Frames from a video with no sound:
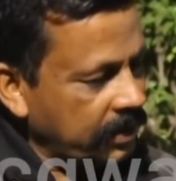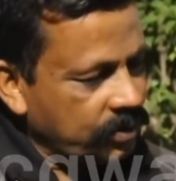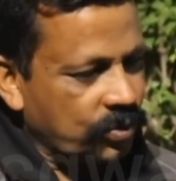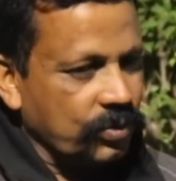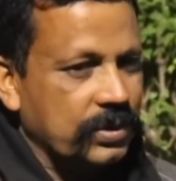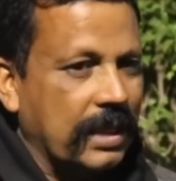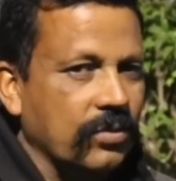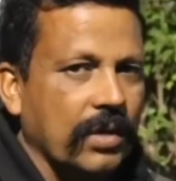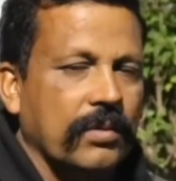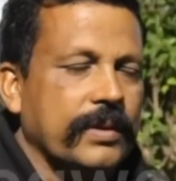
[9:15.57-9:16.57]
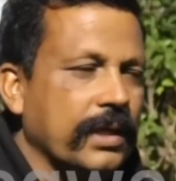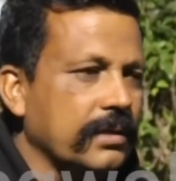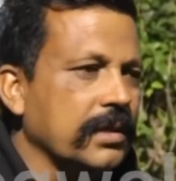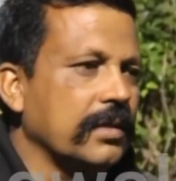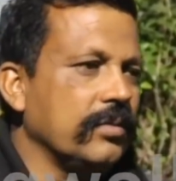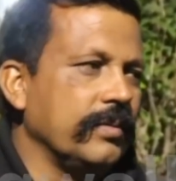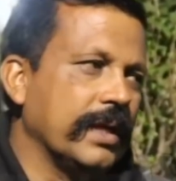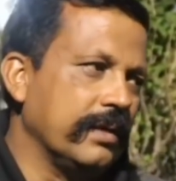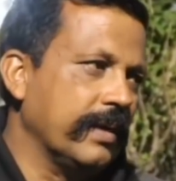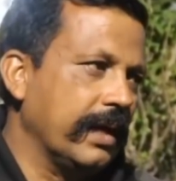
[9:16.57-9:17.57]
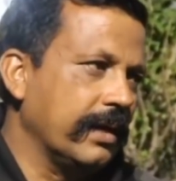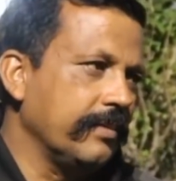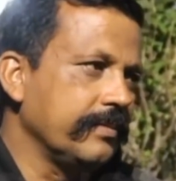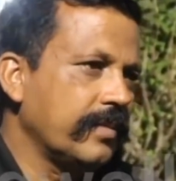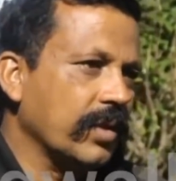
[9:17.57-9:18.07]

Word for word: उस उस आंदोलन में भी अग्रसर की भूमिका निभाएगा